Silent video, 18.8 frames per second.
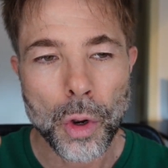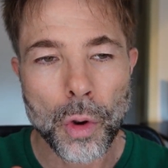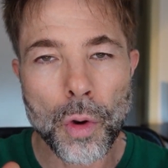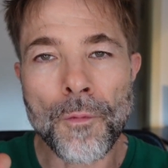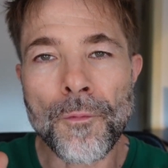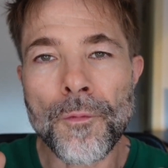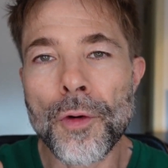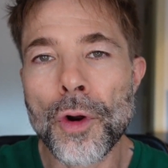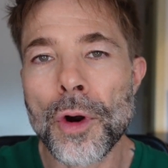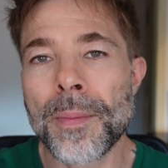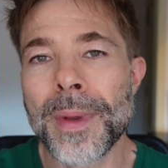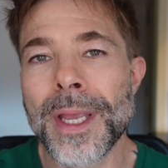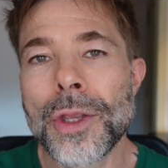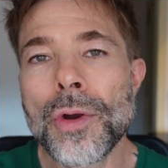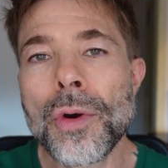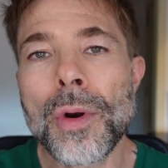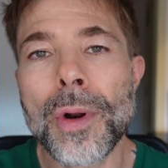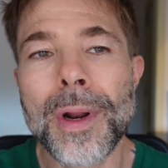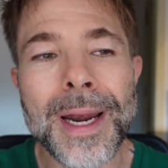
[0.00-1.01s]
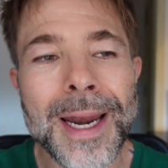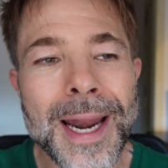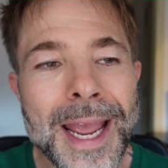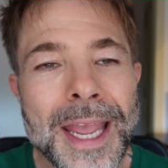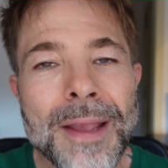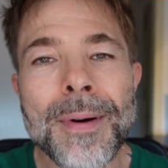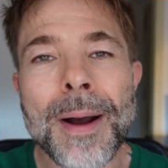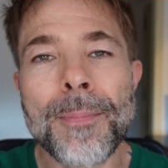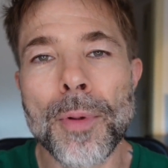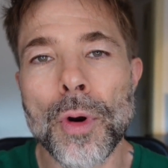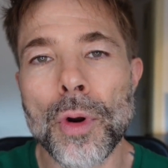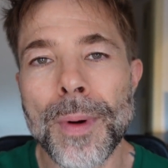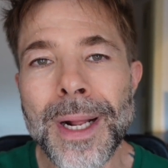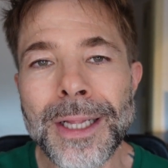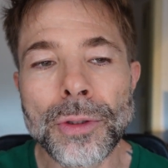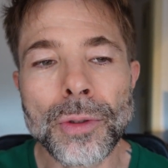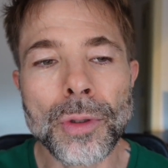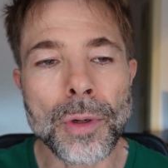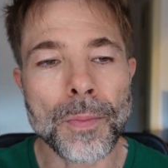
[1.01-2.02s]
Conforme yo la iba
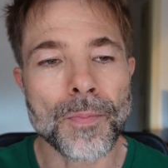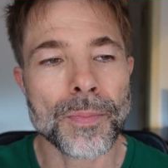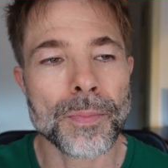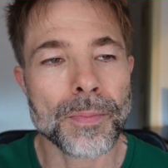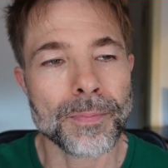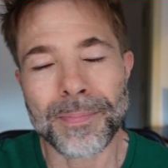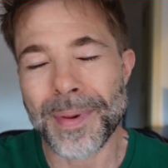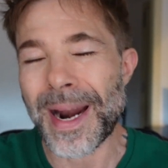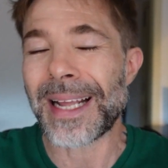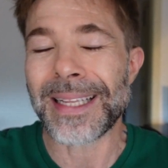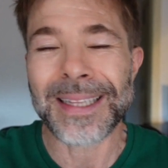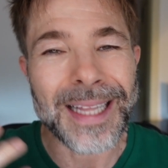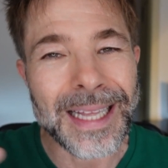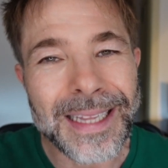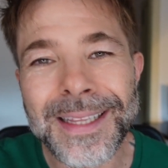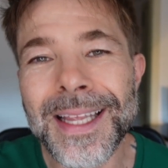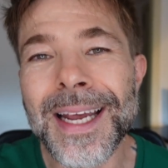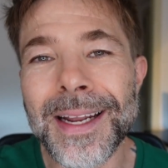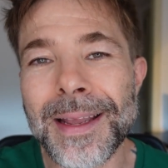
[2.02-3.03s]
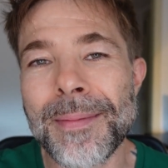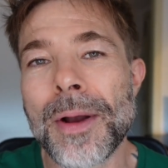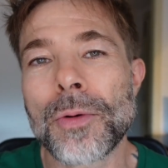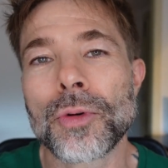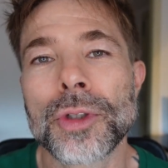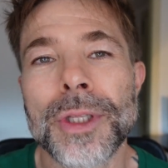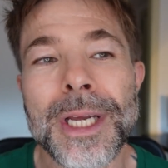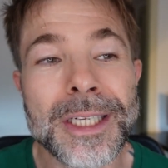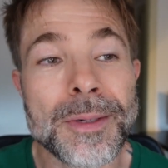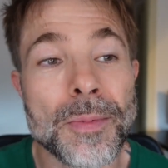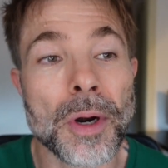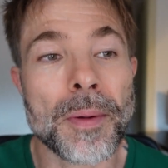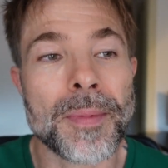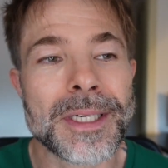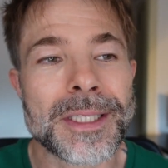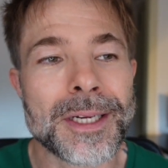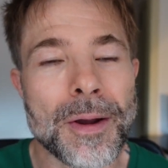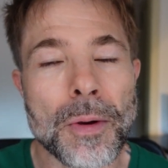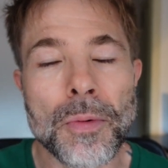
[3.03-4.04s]
probando, para intentar que me gustase, porque
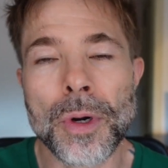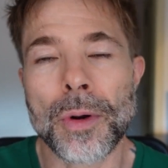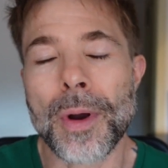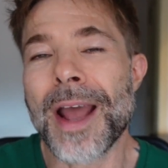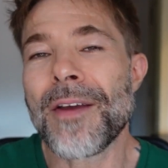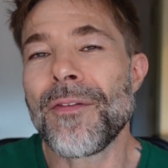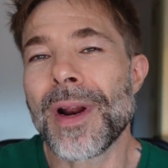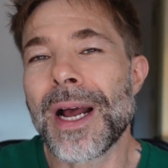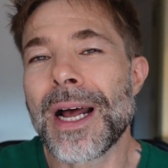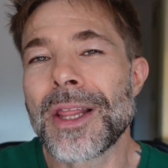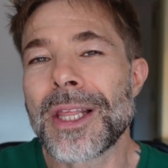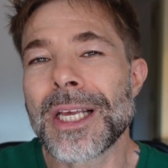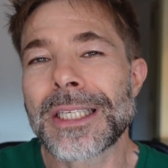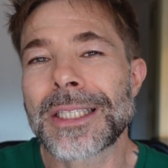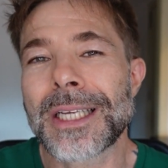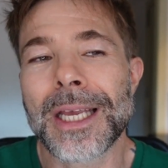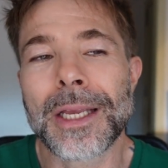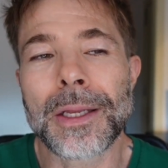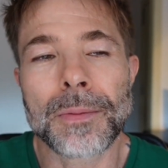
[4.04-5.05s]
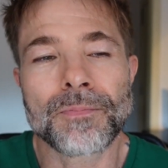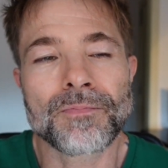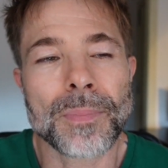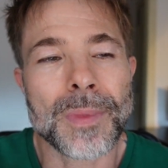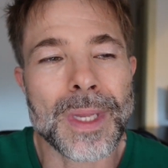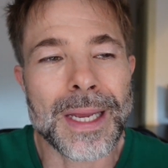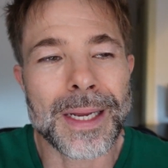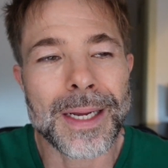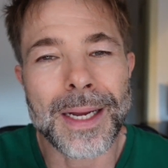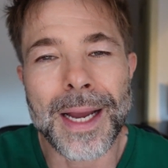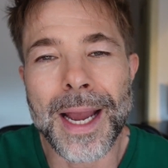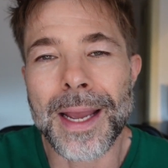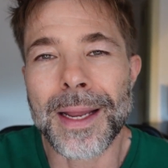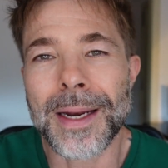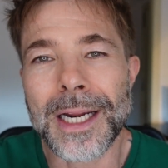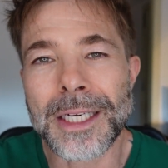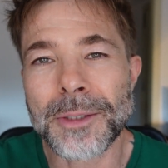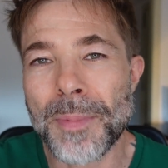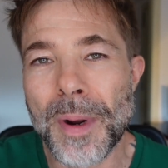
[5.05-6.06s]
pensaba, bueno, hay fragancias que
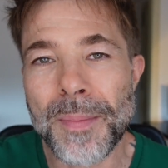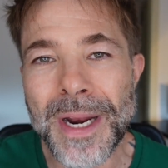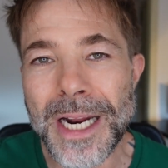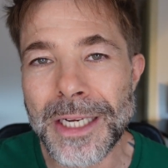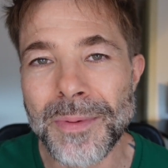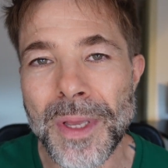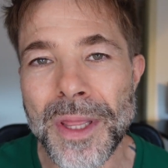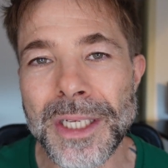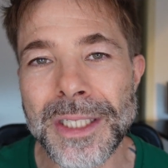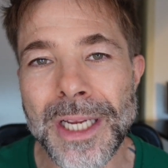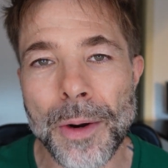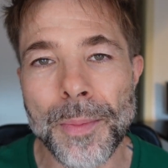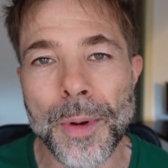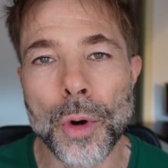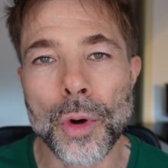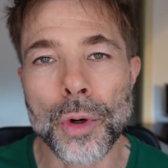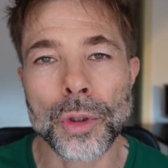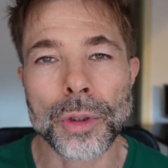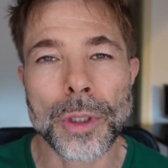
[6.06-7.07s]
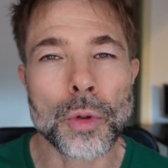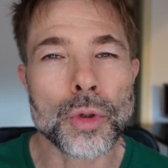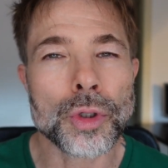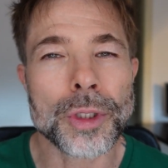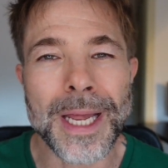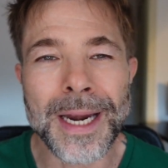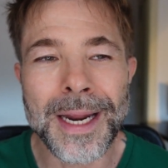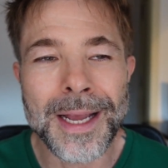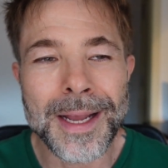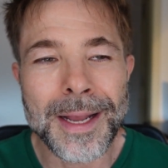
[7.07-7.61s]
eh, las primeras veces a lo mejor no te gustan,